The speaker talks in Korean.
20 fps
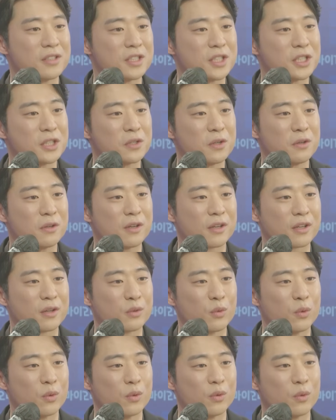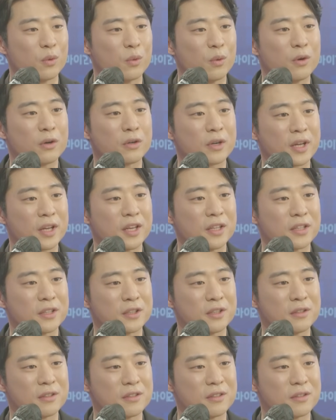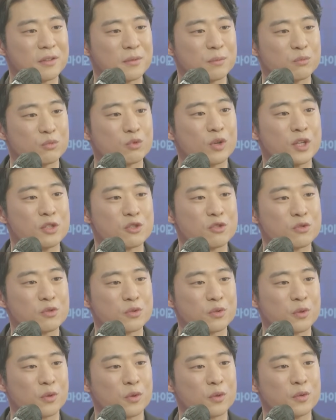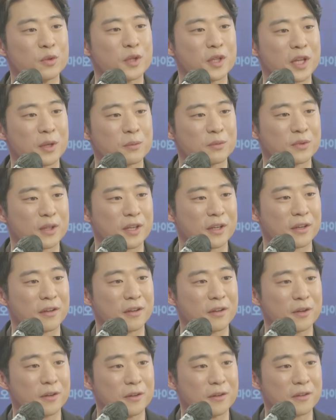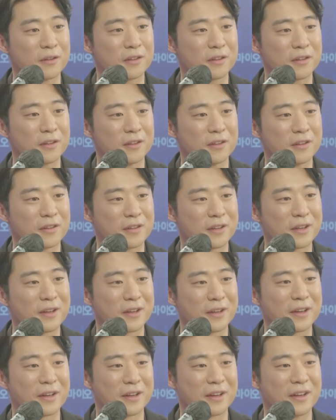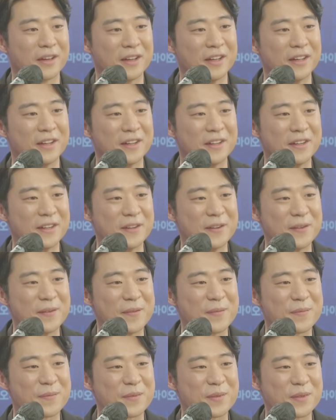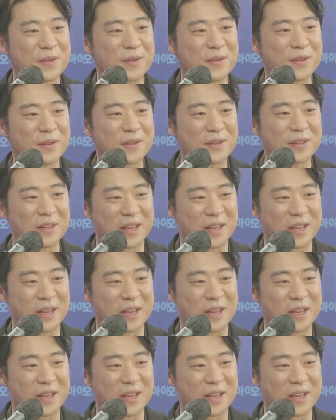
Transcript: 7월 아 5월에는 무관중으로 코로나 때문에 그렇죠. 네. 방역수칙 위반이라 또 이제 또 이제 네.